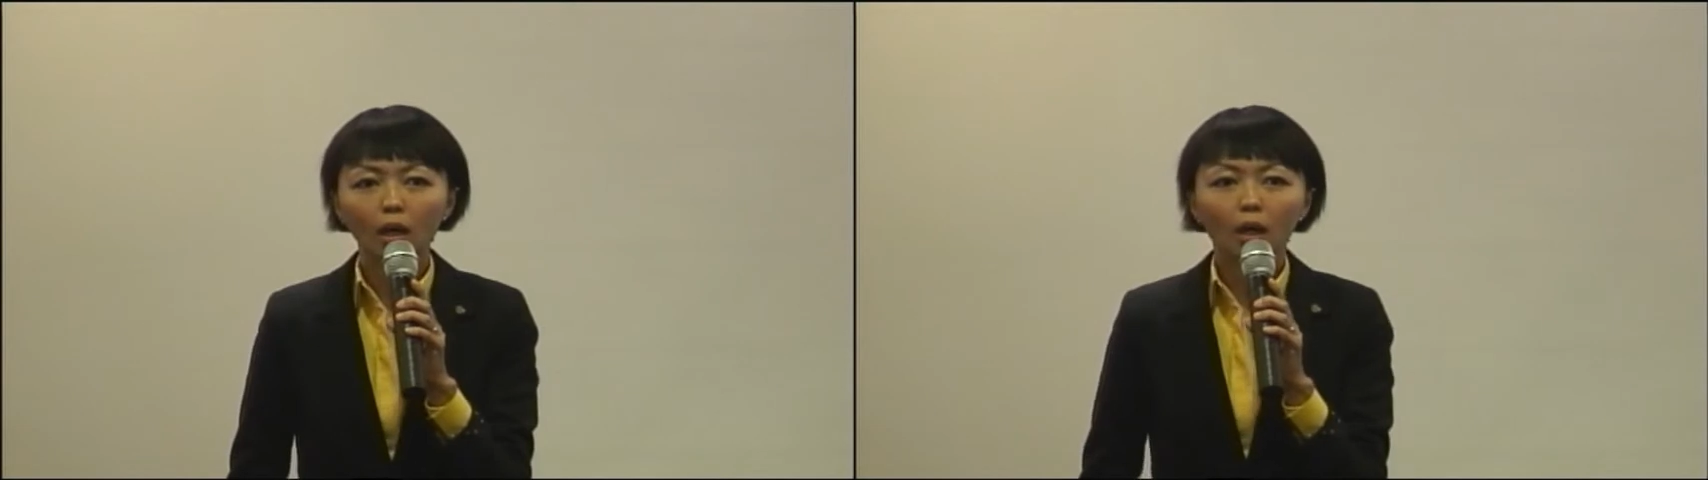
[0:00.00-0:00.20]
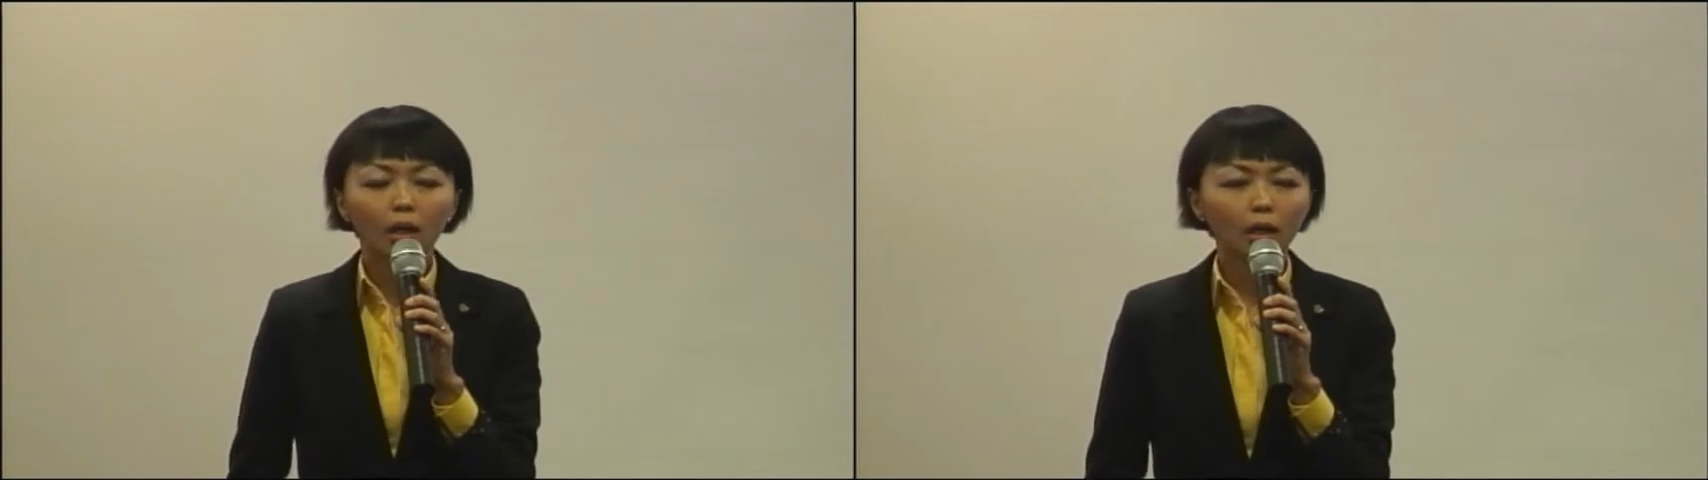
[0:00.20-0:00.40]

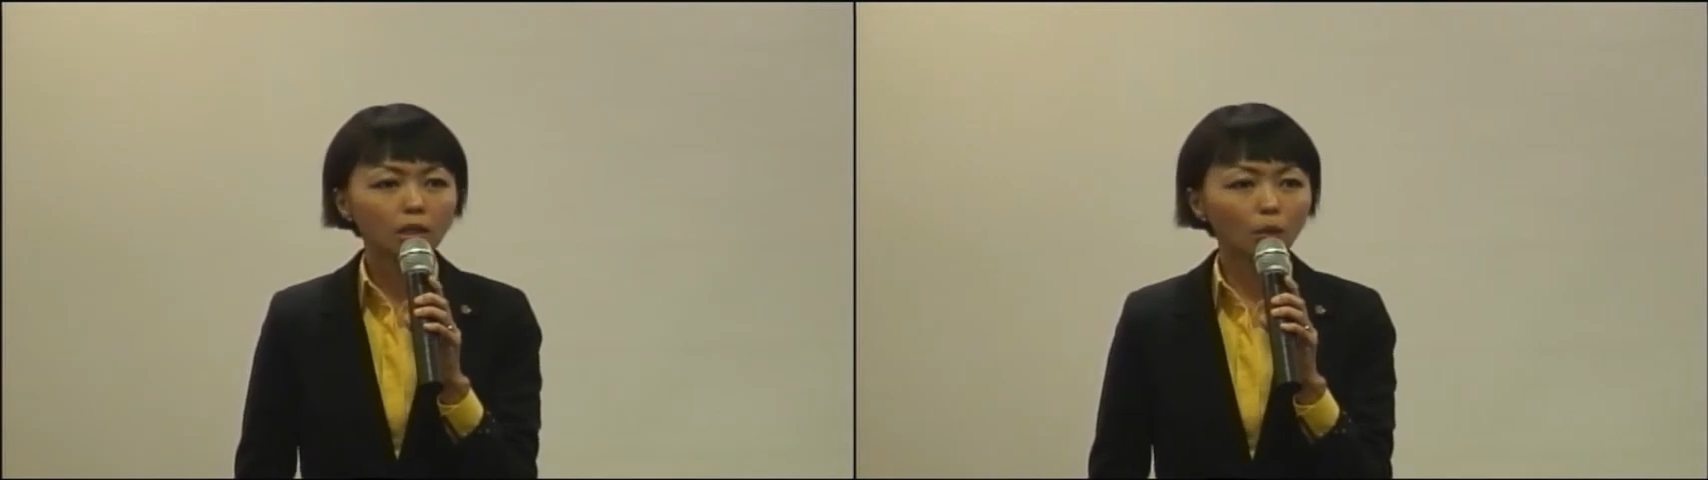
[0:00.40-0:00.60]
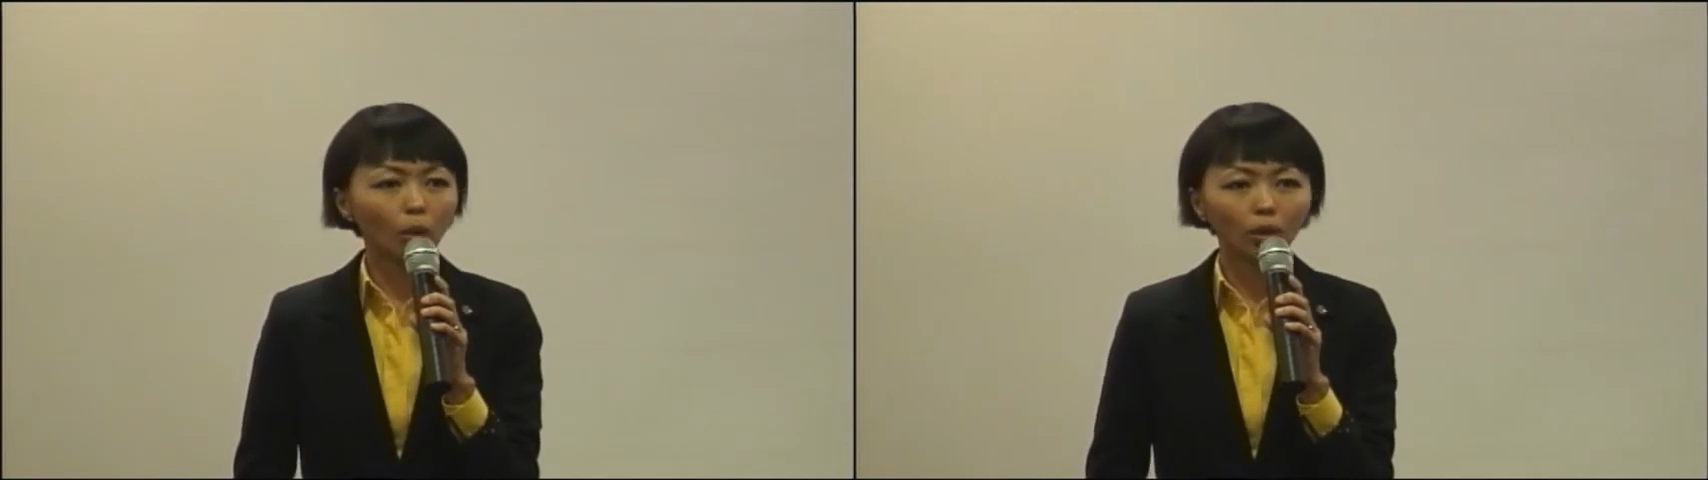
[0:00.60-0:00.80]
可
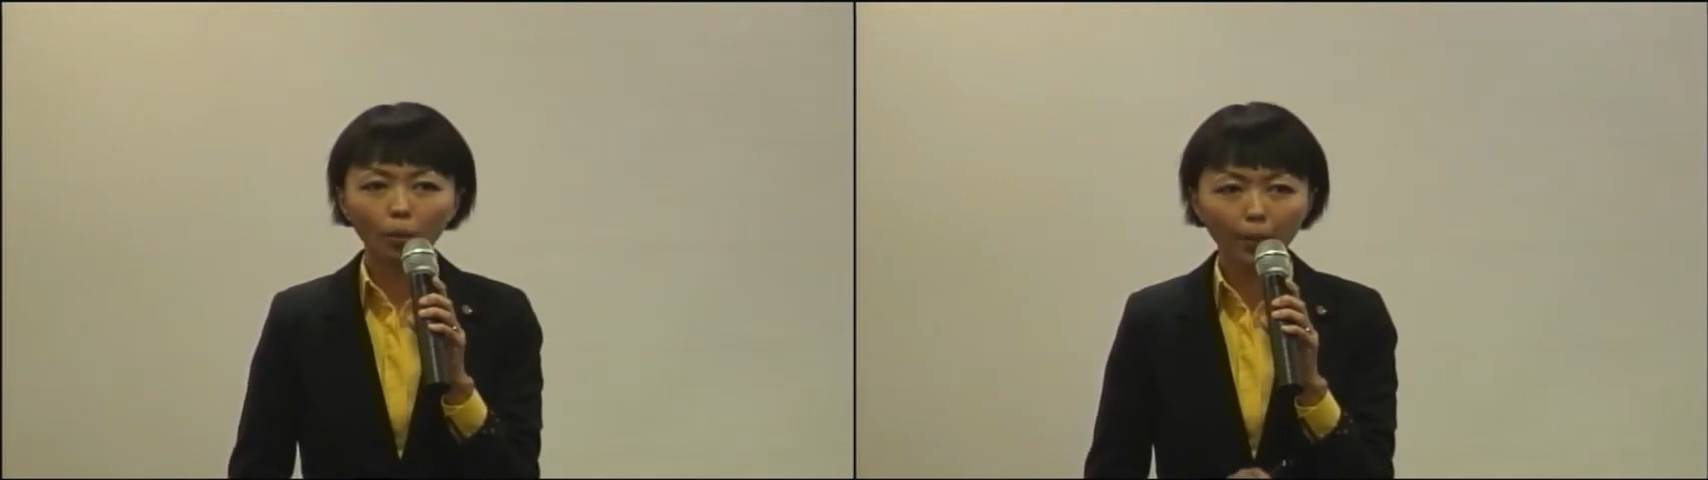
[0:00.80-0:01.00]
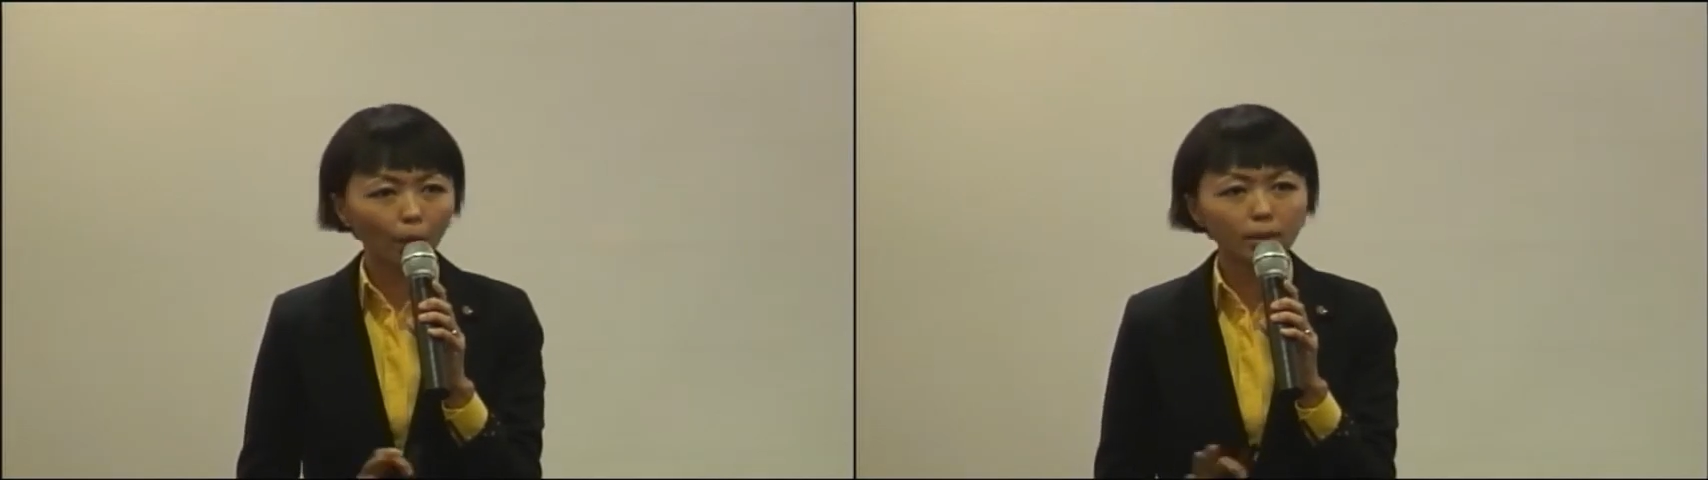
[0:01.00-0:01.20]
是我都
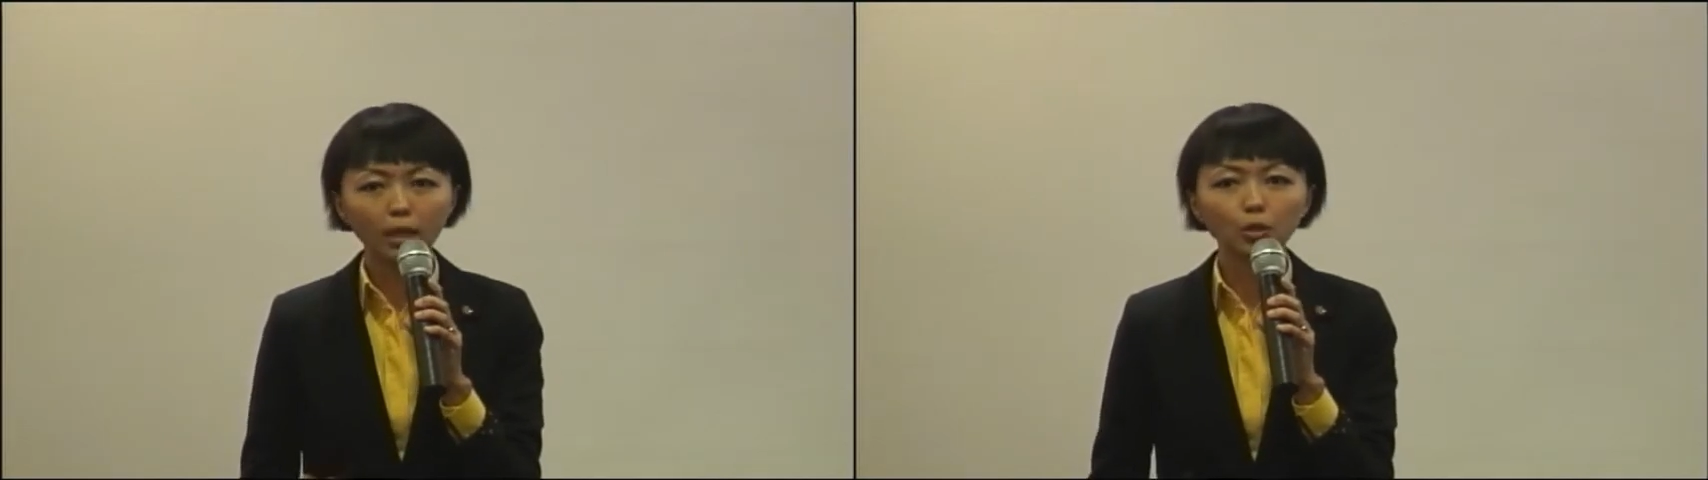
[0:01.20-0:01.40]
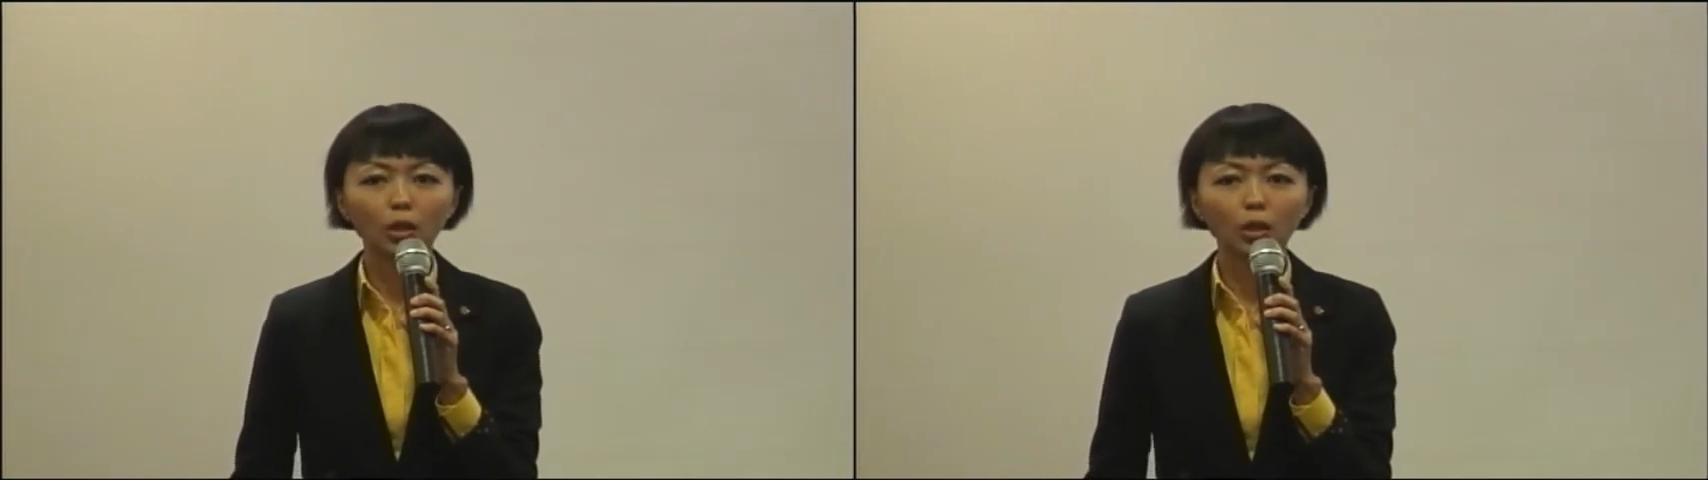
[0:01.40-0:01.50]
没有兴